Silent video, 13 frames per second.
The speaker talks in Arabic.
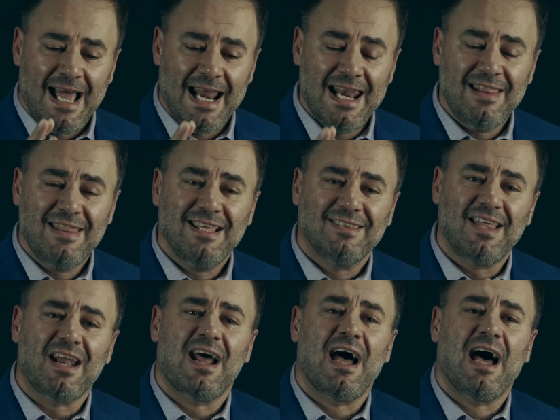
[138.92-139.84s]
الذي
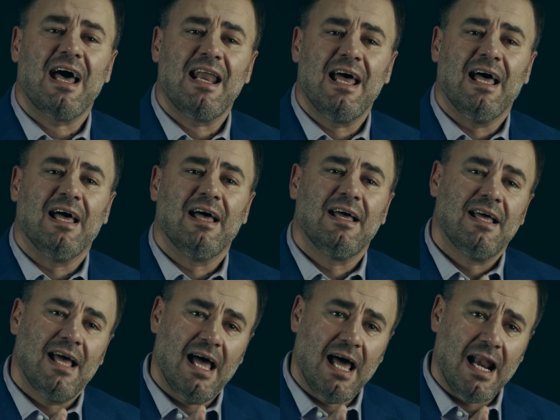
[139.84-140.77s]
طرأ على
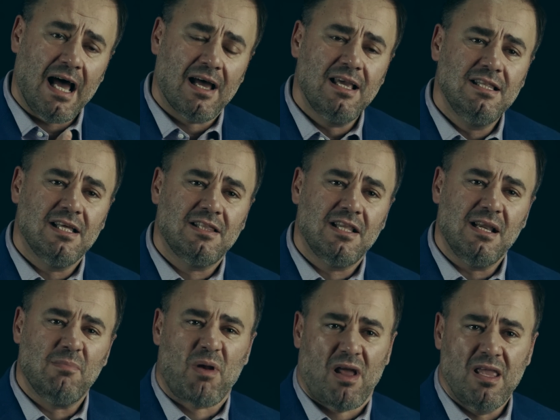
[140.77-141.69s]
العقيدة
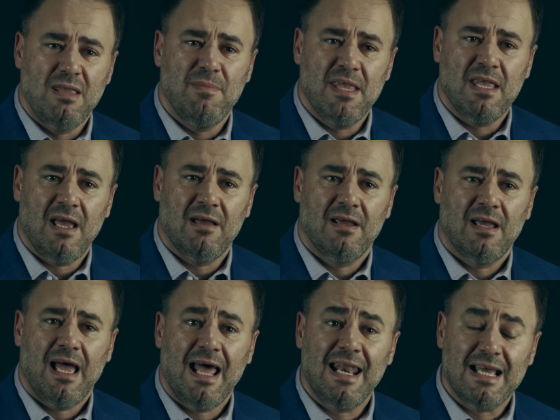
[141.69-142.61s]
الإبراهيمية
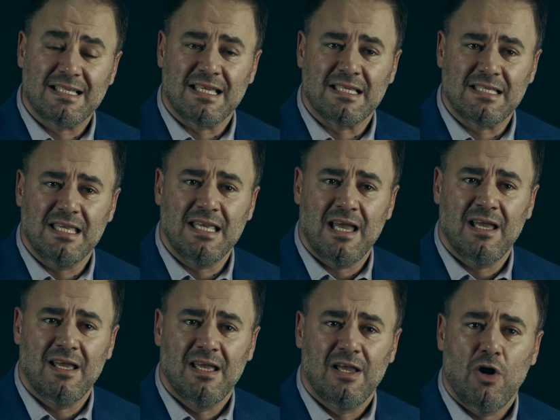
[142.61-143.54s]

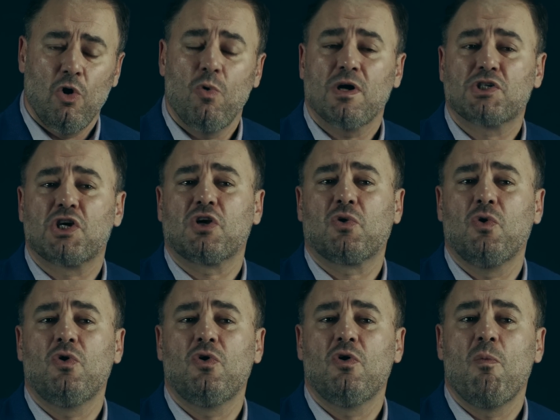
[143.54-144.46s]
الأساسية هو
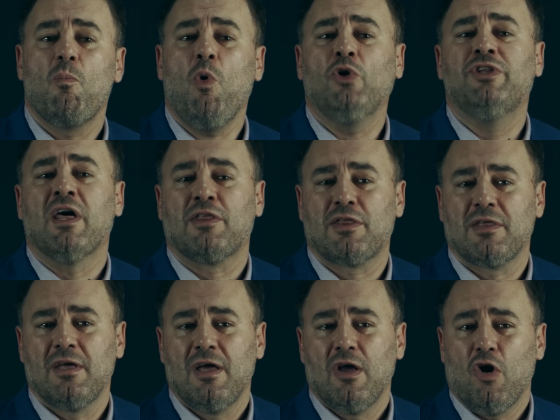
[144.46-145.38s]
شرك
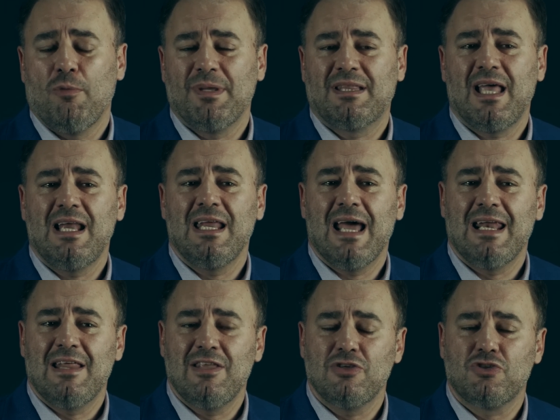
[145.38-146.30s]
محدث وبالتالي
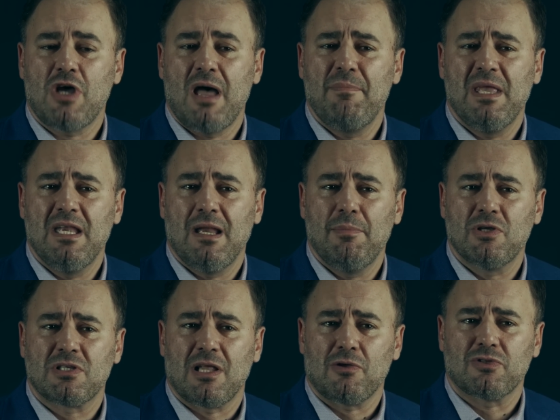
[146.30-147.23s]
الذي جاء به
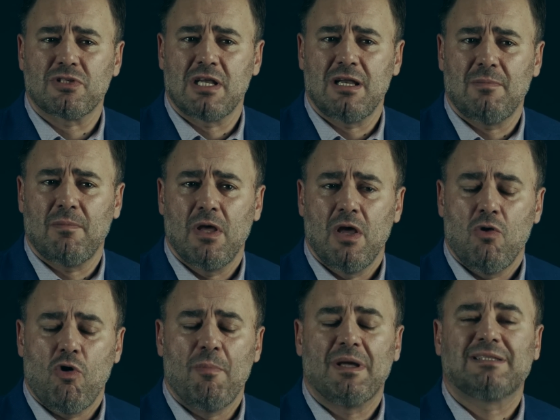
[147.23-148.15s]
النبي صلى الله عليه وسلم
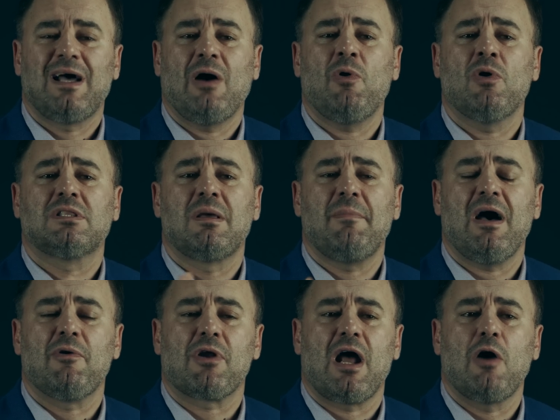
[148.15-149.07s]
وما
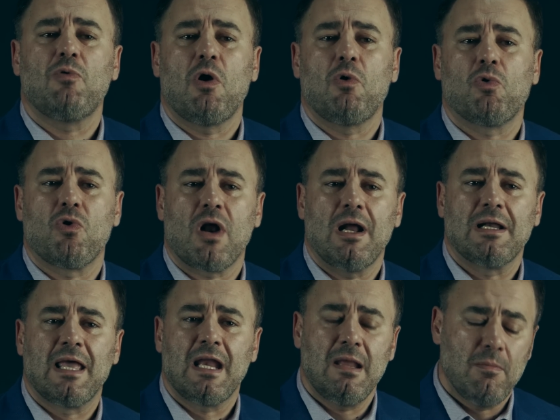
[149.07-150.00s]
تمحور حوله القرآن
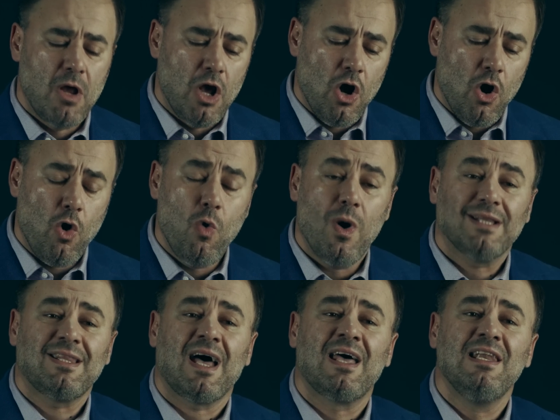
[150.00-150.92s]
الكريم هو
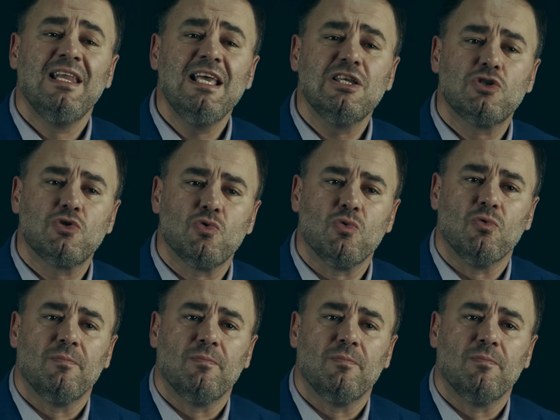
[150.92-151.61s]
تخليص